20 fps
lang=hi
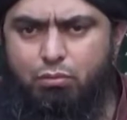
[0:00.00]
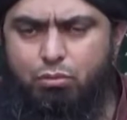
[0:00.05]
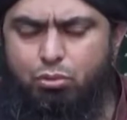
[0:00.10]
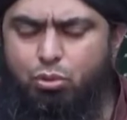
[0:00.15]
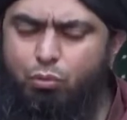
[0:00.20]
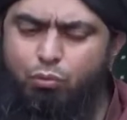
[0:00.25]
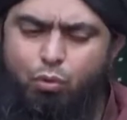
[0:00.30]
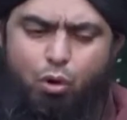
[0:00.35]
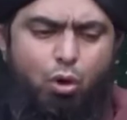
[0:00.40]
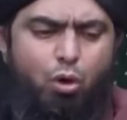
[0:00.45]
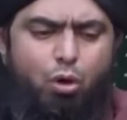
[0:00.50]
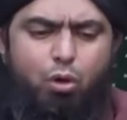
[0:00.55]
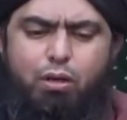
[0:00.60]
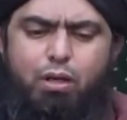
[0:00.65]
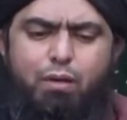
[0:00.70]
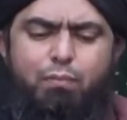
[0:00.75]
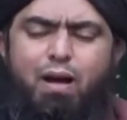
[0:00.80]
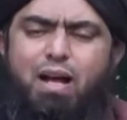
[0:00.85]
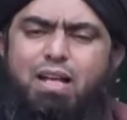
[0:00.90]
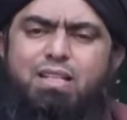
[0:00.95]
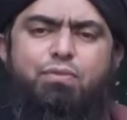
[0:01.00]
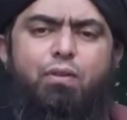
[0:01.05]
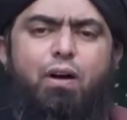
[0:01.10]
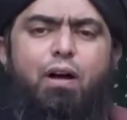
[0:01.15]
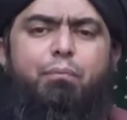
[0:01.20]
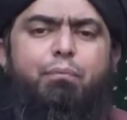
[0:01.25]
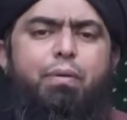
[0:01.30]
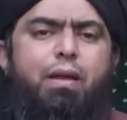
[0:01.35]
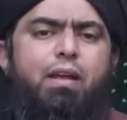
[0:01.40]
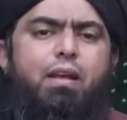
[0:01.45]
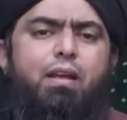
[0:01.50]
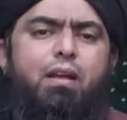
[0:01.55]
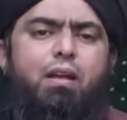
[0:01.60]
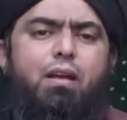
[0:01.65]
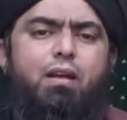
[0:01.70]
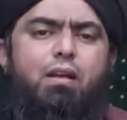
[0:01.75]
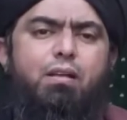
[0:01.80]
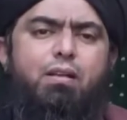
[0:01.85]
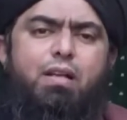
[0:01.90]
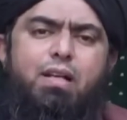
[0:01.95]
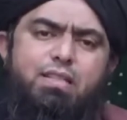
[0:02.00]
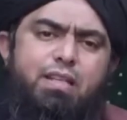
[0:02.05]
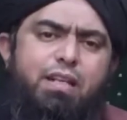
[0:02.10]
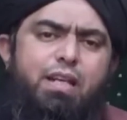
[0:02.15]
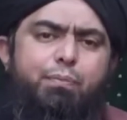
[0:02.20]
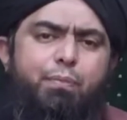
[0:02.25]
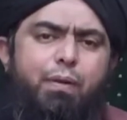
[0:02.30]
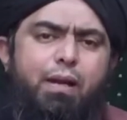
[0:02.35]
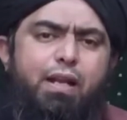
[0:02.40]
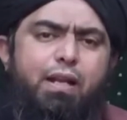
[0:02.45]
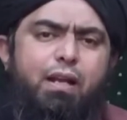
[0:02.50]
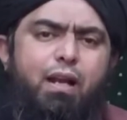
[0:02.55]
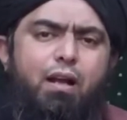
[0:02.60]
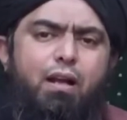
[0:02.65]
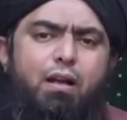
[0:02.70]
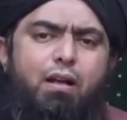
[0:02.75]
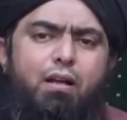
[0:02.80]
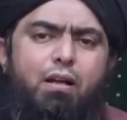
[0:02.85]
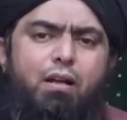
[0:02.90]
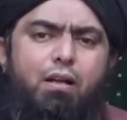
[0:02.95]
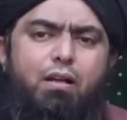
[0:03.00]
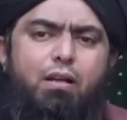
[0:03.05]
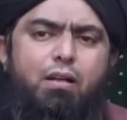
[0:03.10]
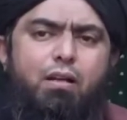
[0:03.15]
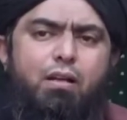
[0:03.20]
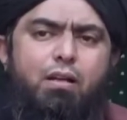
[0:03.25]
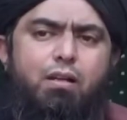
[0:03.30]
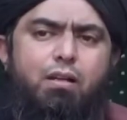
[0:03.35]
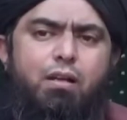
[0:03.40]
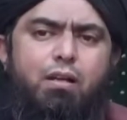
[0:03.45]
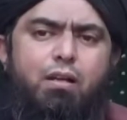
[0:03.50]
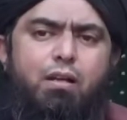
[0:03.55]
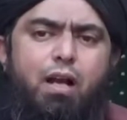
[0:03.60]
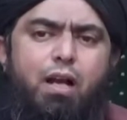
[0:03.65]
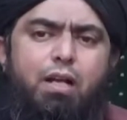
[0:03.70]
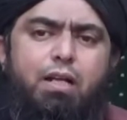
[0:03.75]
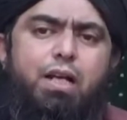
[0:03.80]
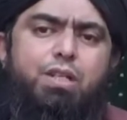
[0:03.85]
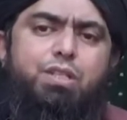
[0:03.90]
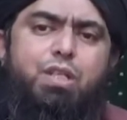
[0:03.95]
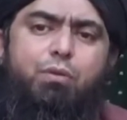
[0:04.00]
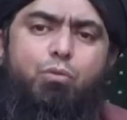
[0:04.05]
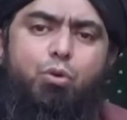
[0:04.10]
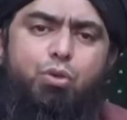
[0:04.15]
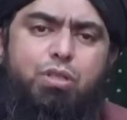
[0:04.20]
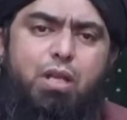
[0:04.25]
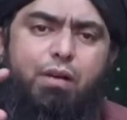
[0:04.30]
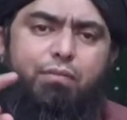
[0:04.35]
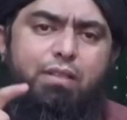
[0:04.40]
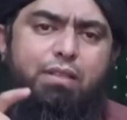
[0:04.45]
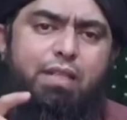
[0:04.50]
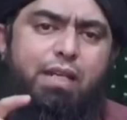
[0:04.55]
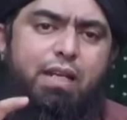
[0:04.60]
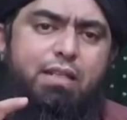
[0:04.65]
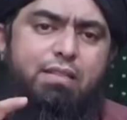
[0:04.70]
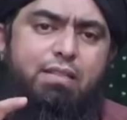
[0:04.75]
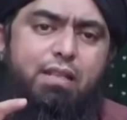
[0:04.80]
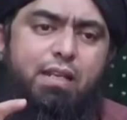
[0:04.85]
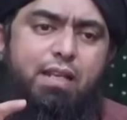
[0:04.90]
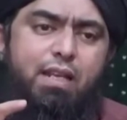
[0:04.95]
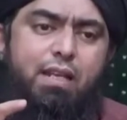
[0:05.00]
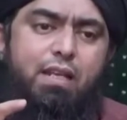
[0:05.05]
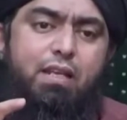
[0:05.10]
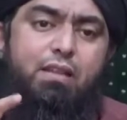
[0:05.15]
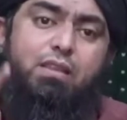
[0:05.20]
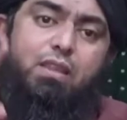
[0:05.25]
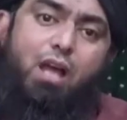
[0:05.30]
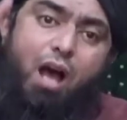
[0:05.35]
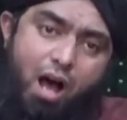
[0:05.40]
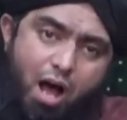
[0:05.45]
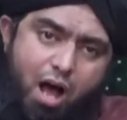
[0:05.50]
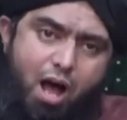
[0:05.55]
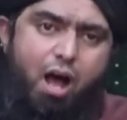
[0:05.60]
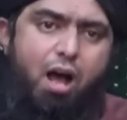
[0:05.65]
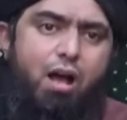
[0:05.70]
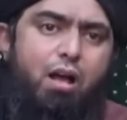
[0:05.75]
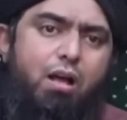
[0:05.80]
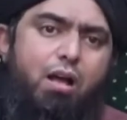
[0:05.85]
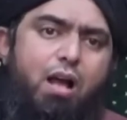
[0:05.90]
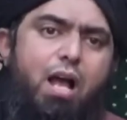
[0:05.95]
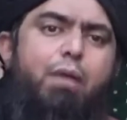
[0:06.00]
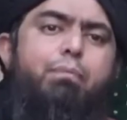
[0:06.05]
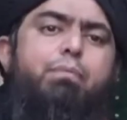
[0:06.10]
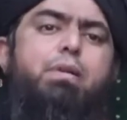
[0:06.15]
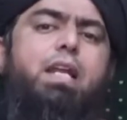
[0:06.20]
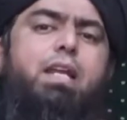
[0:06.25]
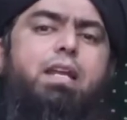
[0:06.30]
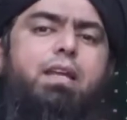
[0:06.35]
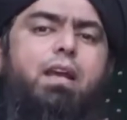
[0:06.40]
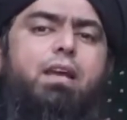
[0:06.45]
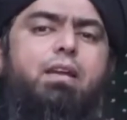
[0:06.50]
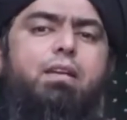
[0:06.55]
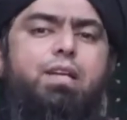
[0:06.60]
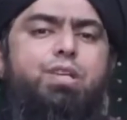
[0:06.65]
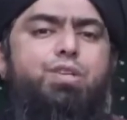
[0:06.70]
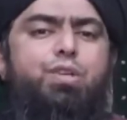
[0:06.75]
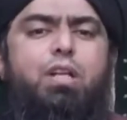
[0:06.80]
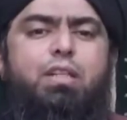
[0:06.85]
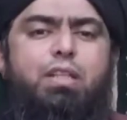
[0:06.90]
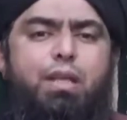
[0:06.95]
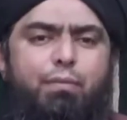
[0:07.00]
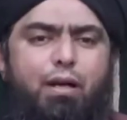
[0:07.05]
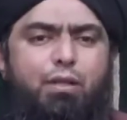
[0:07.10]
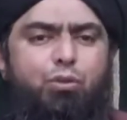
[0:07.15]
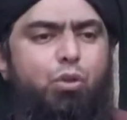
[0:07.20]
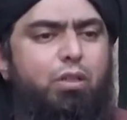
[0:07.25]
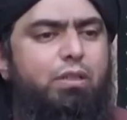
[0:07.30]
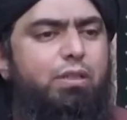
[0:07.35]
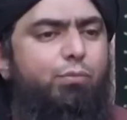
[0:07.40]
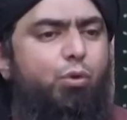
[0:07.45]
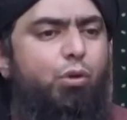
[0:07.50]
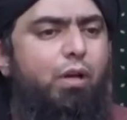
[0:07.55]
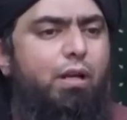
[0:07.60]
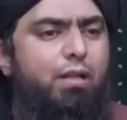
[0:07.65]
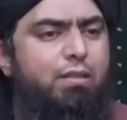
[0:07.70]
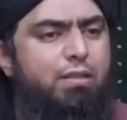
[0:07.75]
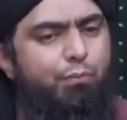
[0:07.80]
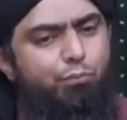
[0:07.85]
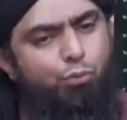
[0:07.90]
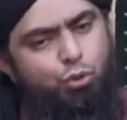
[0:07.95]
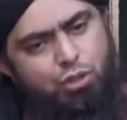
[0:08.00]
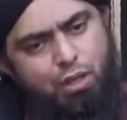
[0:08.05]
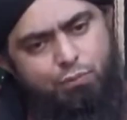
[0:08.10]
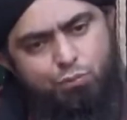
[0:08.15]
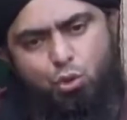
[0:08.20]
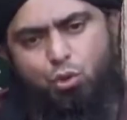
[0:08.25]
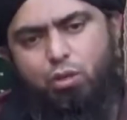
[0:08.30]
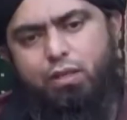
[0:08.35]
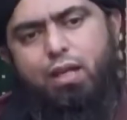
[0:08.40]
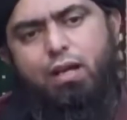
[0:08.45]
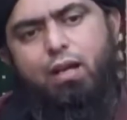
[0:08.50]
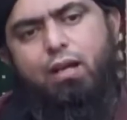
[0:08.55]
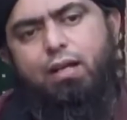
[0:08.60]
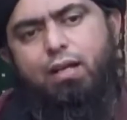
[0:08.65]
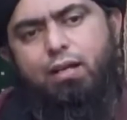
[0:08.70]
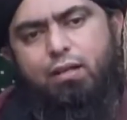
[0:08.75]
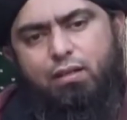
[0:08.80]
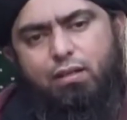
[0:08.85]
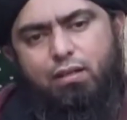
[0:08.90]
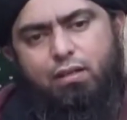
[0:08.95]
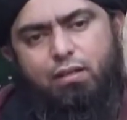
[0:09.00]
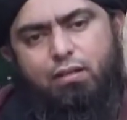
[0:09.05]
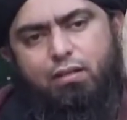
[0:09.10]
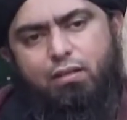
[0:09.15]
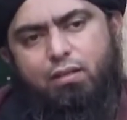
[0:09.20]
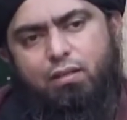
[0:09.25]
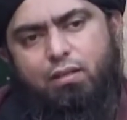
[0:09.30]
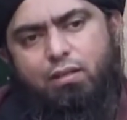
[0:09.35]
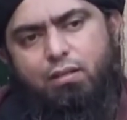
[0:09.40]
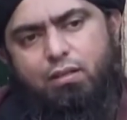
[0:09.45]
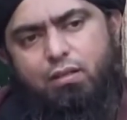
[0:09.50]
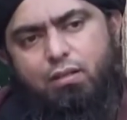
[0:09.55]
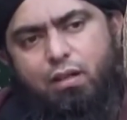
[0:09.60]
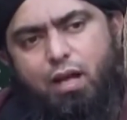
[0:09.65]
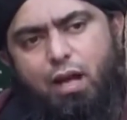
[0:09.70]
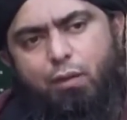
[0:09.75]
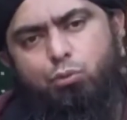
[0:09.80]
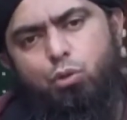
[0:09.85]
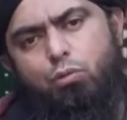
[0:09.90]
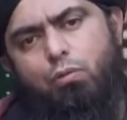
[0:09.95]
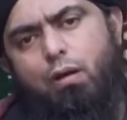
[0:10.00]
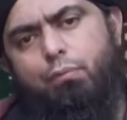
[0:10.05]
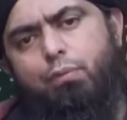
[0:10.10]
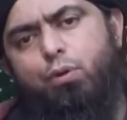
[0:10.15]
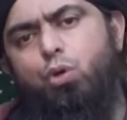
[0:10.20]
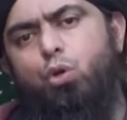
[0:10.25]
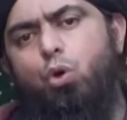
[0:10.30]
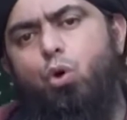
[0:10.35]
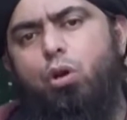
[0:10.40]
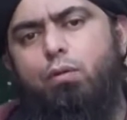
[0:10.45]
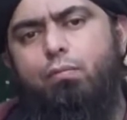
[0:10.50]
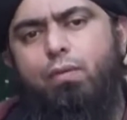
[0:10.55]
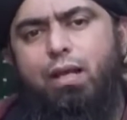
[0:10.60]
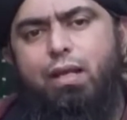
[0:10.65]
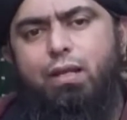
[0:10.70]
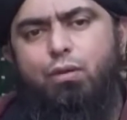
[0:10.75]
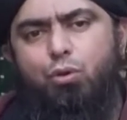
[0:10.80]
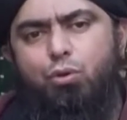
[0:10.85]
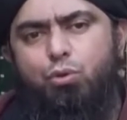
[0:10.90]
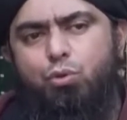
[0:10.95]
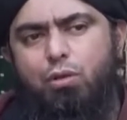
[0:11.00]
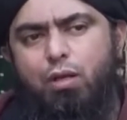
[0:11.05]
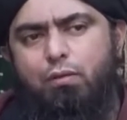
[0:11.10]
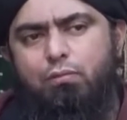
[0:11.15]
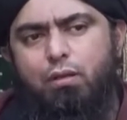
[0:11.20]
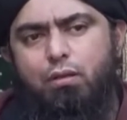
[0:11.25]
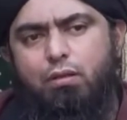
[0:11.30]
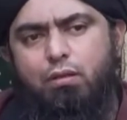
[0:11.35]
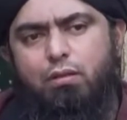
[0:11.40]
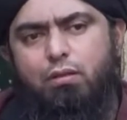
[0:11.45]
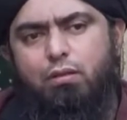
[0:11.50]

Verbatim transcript: तो वो नमाज वहां पर कसर ही पड़ेगा अगरचे वो उसका वतन असली था अब नहीं है हिजरत के बाद तो खत्म हो गया ना सब कुछ आप छोड़ के आ गए अब तो वहां पे कोई और मालिक हो चुका है